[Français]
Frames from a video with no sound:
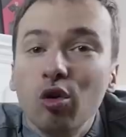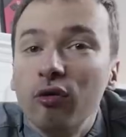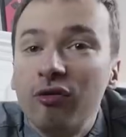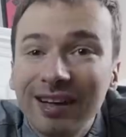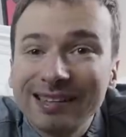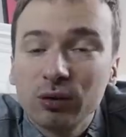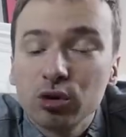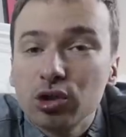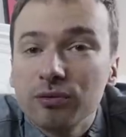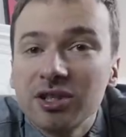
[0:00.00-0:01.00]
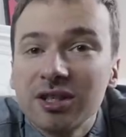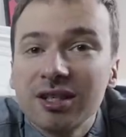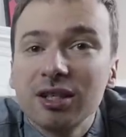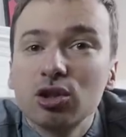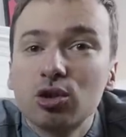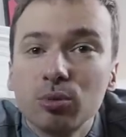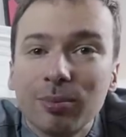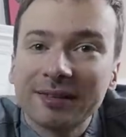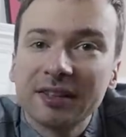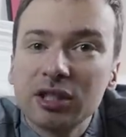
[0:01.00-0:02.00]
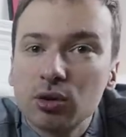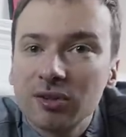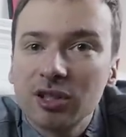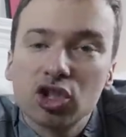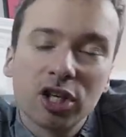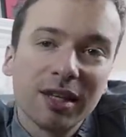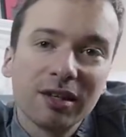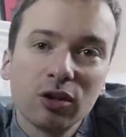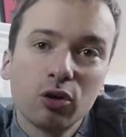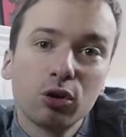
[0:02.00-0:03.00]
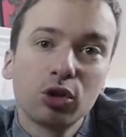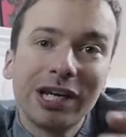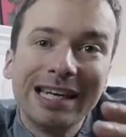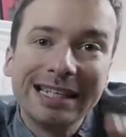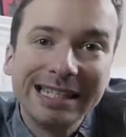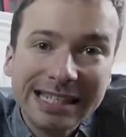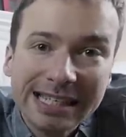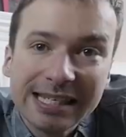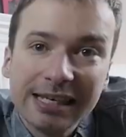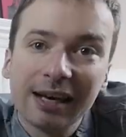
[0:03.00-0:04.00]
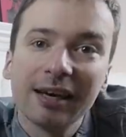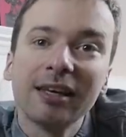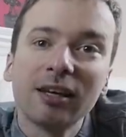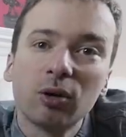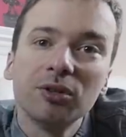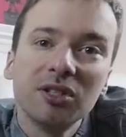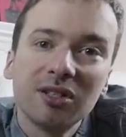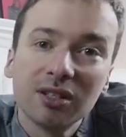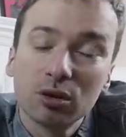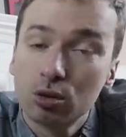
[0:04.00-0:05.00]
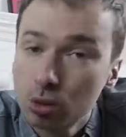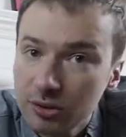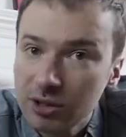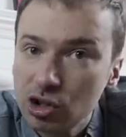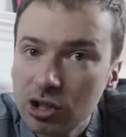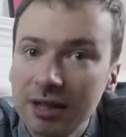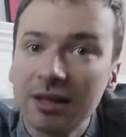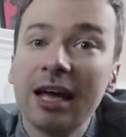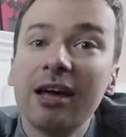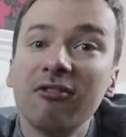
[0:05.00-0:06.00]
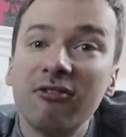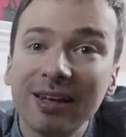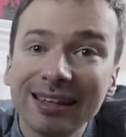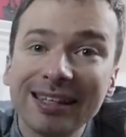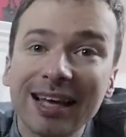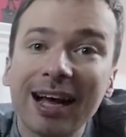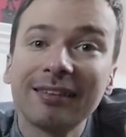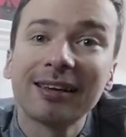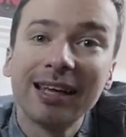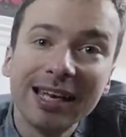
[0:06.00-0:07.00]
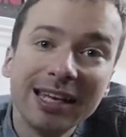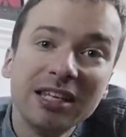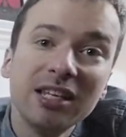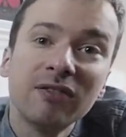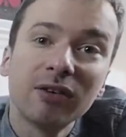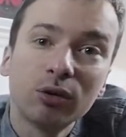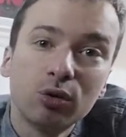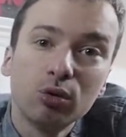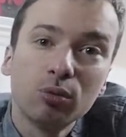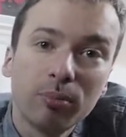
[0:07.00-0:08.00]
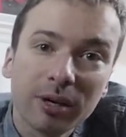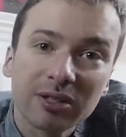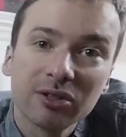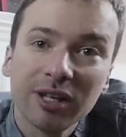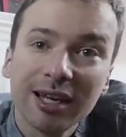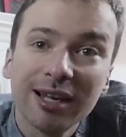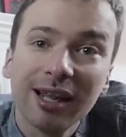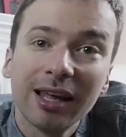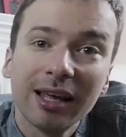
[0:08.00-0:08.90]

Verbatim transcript: Le 21 janvier, je partageais sur cette chaîne que j'allais lire et chroniquer sur cette chaîne 24 livres du personnel